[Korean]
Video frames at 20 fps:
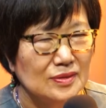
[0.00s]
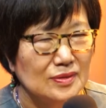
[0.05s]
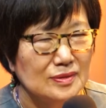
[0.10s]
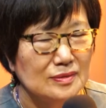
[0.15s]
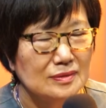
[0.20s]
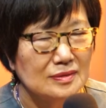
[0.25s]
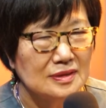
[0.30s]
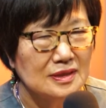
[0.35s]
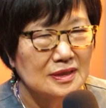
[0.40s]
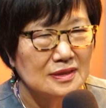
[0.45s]
저희
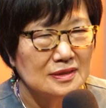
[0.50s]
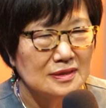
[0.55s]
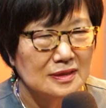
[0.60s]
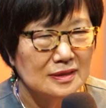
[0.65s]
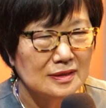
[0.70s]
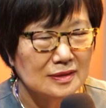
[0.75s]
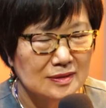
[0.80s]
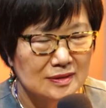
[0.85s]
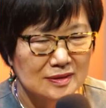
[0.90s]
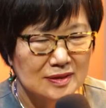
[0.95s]

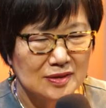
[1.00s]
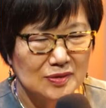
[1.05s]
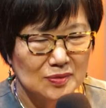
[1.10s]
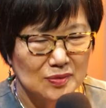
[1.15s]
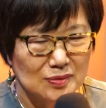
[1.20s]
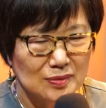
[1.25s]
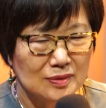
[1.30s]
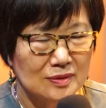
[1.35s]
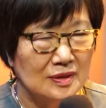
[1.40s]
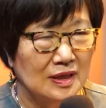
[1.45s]
극단이
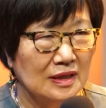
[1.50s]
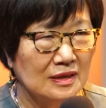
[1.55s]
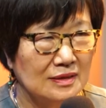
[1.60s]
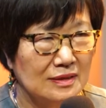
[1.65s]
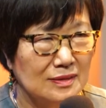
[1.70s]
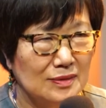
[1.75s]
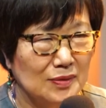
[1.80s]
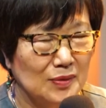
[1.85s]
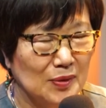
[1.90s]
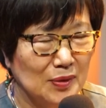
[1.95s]
재공론안
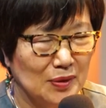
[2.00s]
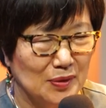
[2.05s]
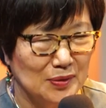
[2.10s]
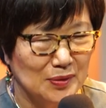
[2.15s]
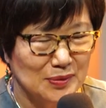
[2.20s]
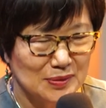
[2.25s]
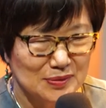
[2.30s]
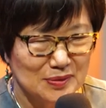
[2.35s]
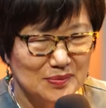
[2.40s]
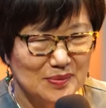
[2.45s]
하는
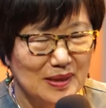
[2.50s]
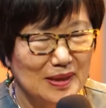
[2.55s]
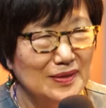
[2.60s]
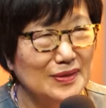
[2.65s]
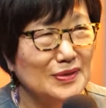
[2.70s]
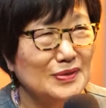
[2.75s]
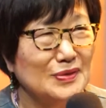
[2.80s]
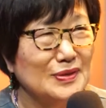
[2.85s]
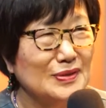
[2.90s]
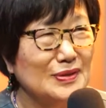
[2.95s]
걸로 좀
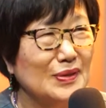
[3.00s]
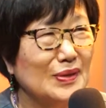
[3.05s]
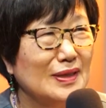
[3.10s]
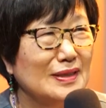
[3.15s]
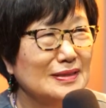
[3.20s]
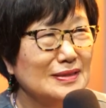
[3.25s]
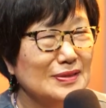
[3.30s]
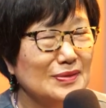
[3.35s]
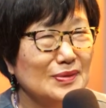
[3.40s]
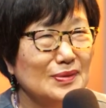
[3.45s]
알려져
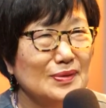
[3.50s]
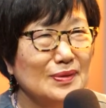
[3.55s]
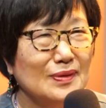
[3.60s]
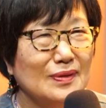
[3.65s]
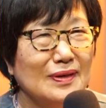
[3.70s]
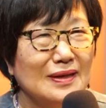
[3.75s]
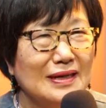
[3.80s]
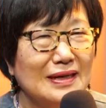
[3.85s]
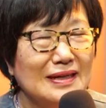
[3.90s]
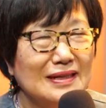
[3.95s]

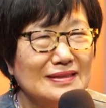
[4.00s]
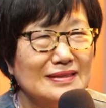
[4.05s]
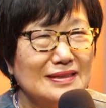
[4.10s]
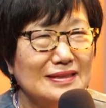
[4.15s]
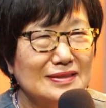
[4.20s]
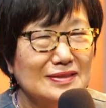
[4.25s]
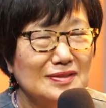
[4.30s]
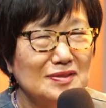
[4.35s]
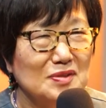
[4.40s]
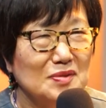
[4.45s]
있어가지고
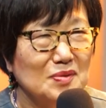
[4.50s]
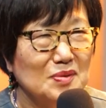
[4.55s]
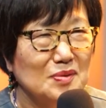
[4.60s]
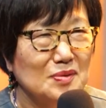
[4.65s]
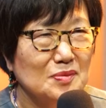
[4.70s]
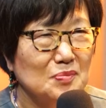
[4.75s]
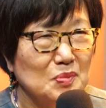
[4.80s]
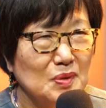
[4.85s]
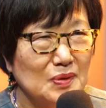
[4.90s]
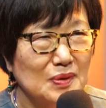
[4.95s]
사실
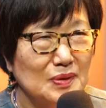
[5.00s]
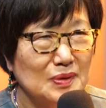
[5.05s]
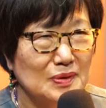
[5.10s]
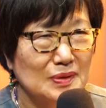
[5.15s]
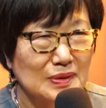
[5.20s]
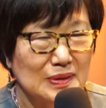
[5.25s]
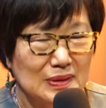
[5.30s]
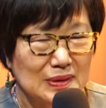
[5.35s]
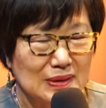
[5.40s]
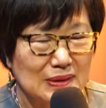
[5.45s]

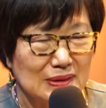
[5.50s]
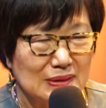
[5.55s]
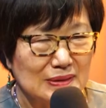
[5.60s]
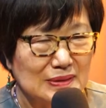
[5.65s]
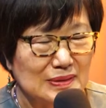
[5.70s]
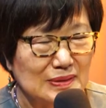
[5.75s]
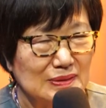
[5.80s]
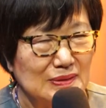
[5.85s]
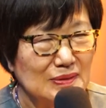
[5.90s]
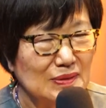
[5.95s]
꼭뭐
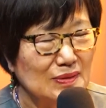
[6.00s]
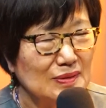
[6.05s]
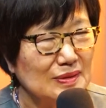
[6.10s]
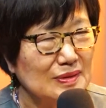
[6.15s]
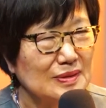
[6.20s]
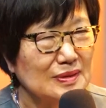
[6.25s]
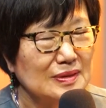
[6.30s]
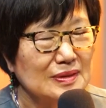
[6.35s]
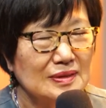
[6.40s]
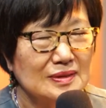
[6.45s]
어,
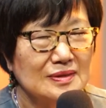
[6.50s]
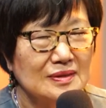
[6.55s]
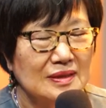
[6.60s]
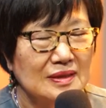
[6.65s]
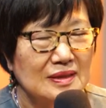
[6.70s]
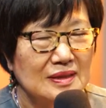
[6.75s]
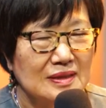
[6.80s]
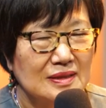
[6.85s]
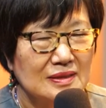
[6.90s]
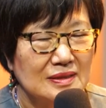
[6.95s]
저기
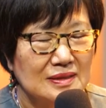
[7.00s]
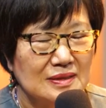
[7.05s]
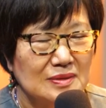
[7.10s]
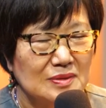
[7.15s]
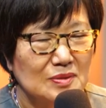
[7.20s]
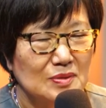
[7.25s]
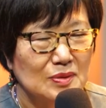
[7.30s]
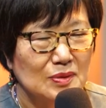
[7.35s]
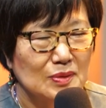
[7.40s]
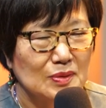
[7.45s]

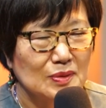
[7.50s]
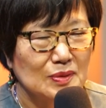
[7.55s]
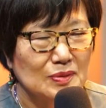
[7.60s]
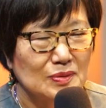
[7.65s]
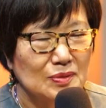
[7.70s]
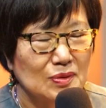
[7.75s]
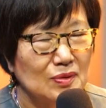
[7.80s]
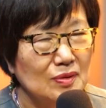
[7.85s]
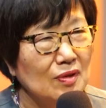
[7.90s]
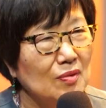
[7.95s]
저
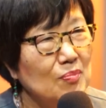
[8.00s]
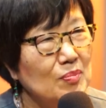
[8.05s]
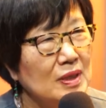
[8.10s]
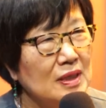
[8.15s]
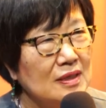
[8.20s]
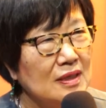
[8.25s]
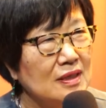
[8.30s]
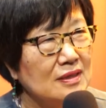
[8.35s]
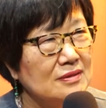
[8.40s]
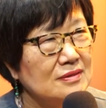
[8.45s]

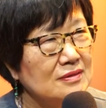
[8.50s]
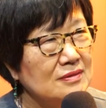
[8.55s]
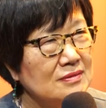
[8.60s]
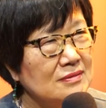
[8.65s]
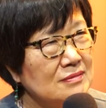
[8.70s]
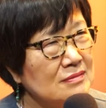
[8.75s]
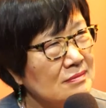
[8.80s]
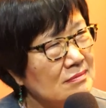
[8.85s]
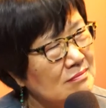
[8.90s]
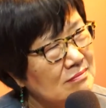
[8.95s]
초연만
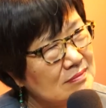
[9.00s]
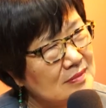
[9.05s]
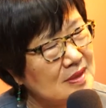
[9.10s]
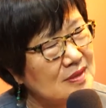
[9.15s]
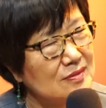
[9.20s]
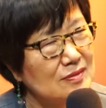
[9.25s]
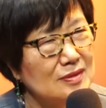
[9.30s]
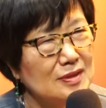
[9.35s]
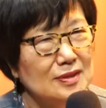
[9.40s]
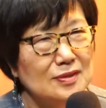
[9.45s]
하는
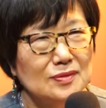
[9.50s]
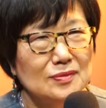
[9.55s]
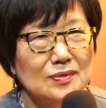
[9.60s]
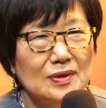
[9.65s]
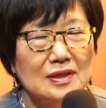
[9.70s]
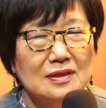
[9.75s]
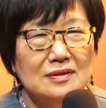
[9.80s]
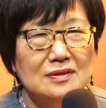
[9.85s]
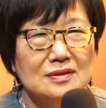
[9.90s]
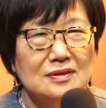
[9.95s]

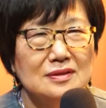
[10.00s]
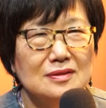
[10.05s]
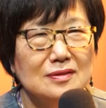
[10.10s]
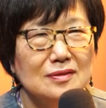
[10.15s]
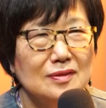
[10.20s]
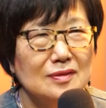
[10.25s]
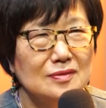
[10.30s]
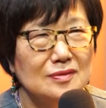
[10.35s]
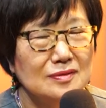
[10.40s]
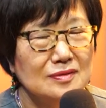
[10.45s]
극단으로
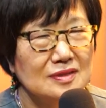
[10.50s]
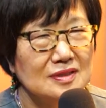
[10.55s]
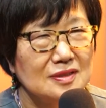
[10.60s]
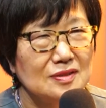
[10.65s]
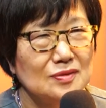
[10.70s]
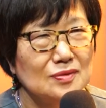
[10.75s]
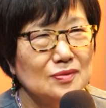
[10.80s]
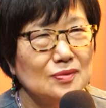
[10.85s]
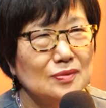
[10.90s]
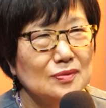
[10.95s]
알려지는 거는
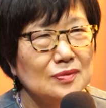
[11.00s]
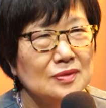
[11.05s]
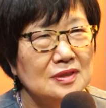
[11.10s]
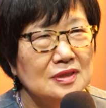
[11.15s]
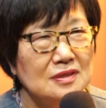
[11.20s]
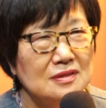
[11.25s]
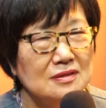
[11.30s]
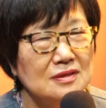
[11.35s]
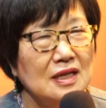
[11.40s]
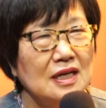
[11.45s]
그렇게 좋은
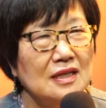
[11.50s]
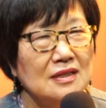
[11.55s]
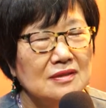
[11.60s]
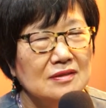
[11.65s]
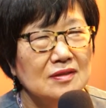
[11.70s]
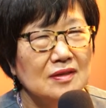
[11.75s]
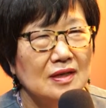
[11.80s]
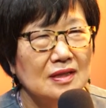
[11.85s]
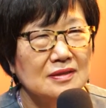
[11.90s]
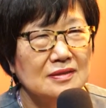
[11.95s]
일은 아닌
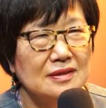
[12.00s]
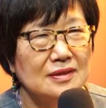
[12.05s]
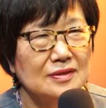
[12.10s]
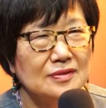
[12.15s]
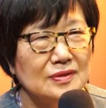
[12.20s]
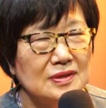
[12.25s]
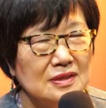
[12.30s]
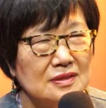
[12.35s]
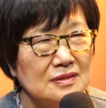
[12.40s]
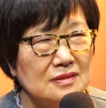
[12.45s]
것
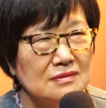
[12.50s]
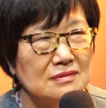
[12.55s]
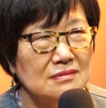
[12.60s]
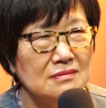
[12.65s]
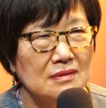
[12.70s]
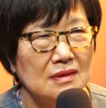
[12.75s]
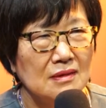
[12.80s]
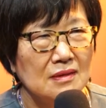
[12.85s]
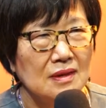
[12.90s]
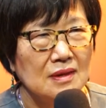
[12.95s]
같아요.
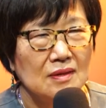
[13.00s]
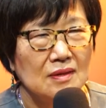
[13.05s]
사실은